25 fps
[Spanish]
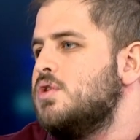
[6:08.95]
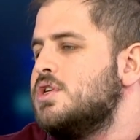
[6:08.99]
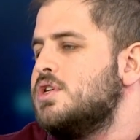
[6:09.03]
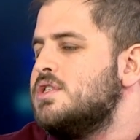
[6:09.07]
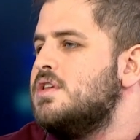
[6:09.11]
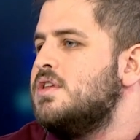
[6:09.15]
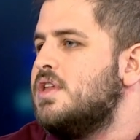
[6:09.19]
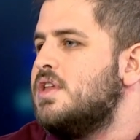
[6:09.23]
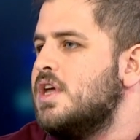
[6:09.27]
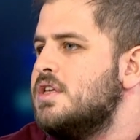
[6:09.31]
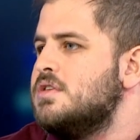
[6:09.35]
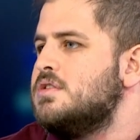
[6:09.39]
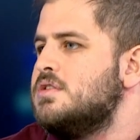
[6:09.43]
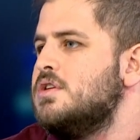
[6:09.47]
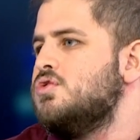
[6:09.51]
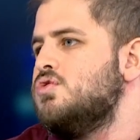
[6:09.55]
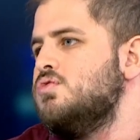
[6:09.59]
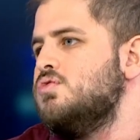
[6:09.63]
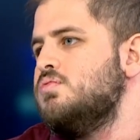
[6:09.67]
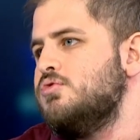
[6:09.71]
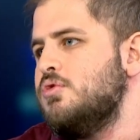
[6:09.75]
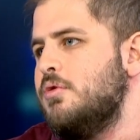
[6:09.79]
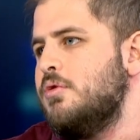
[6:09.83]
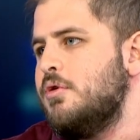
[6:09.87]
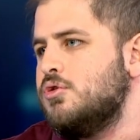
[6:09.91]
existencia y
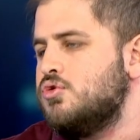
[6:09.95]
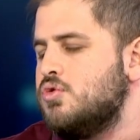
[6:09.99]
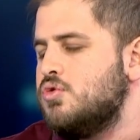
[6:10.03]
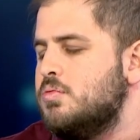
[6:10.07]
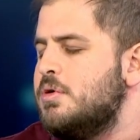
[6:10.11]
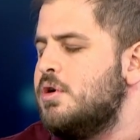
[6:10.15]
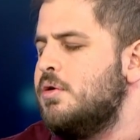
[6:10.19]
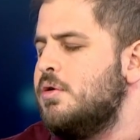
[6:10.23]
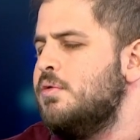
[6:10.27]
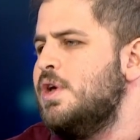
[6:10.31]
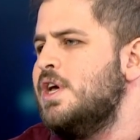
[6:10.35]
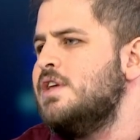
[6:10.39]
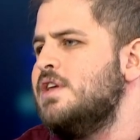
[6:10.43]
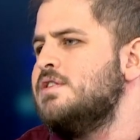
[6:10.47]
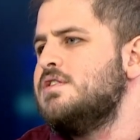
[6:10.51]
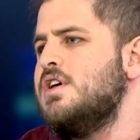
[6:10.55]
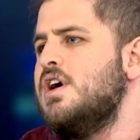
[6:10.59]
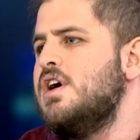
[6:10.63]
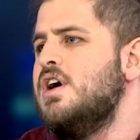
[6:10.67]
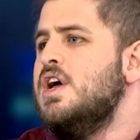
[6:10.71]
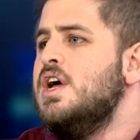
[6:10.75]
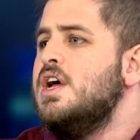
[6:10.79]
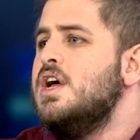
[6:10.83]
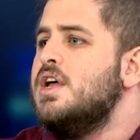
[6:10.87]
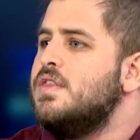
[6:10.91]
su supervivencia